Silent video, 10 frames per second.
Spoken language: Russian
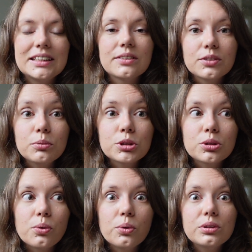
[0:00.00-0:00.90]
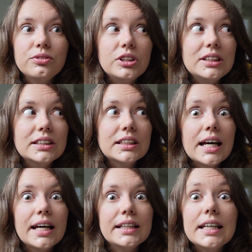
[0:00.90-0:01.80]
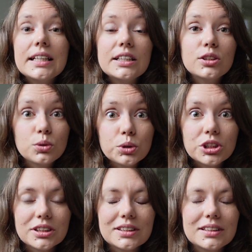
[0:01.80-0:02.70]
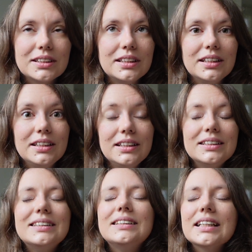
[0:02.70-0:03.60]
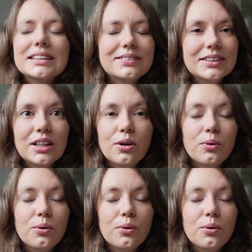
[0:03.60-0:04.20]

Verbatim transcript: Дело в том, что он видит некие сущности, и, естественно,